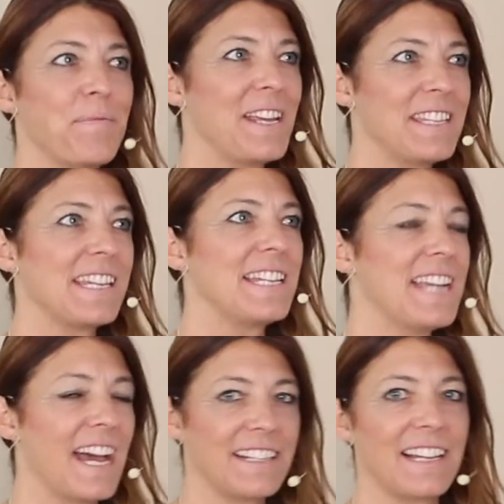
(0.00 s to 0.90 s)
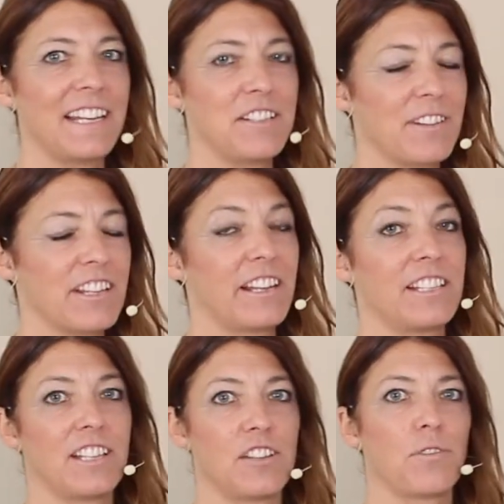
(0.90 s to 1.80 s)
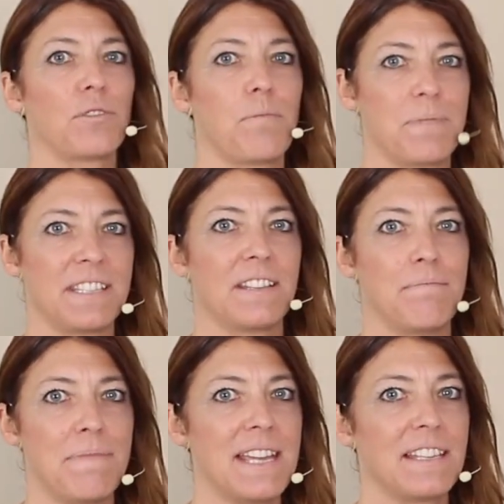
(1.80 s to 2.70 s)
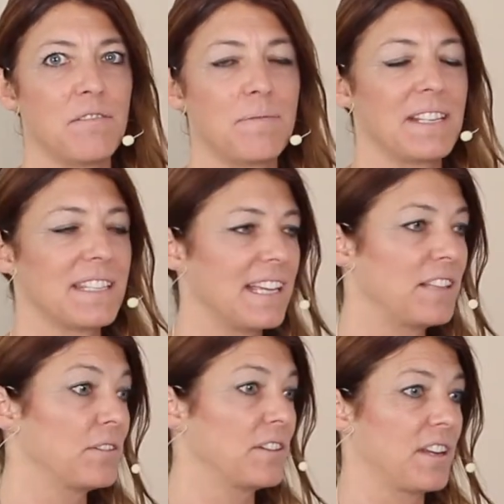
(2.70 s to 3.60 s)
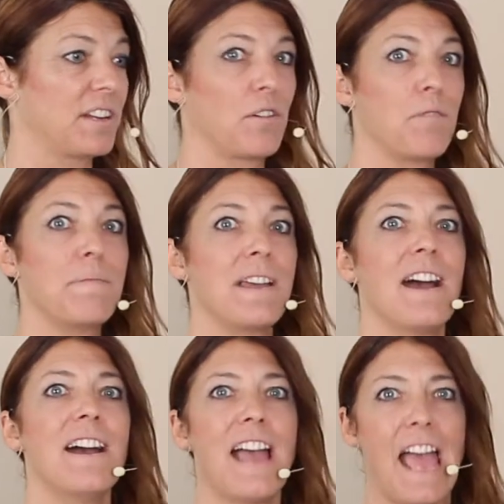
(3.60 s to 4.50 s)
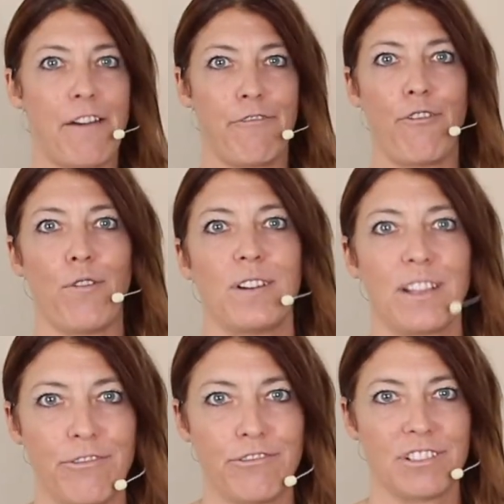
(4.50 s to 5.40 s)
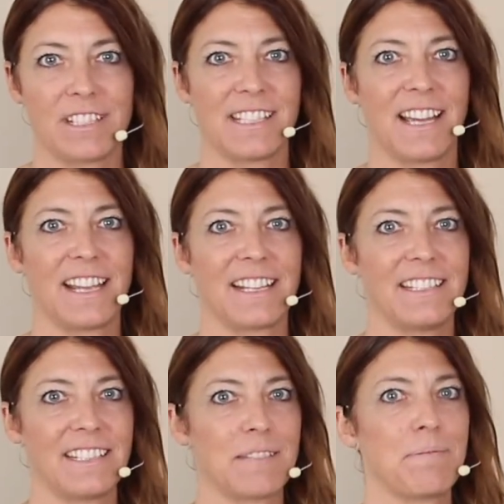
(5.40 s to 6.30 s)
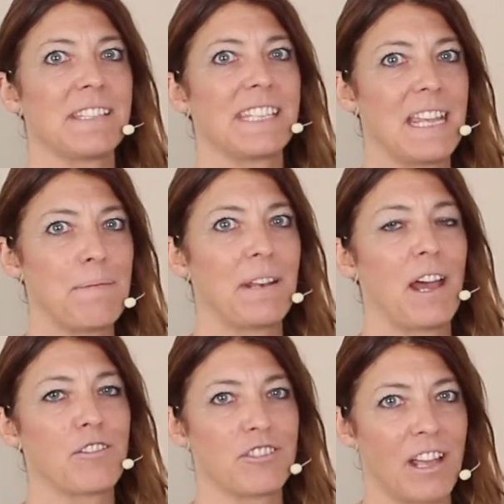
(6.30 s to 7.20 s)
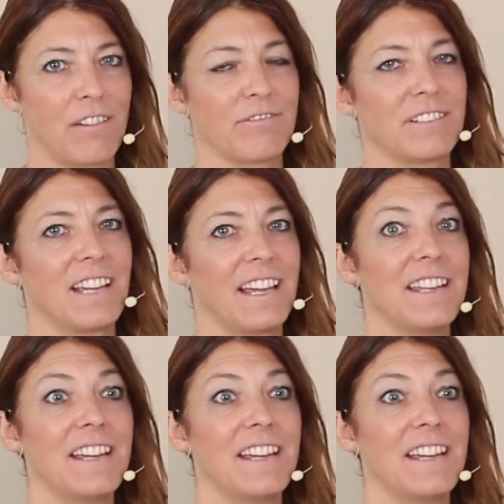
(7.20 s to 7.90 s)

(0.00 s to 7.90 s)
In zehn Jahren kann ich wahrscheinlich dann schon noch ein bisschen mehr darüber erzählen oder dann noch mehr Erfolge vorzeigen, dass man es eben auch schaffen kann,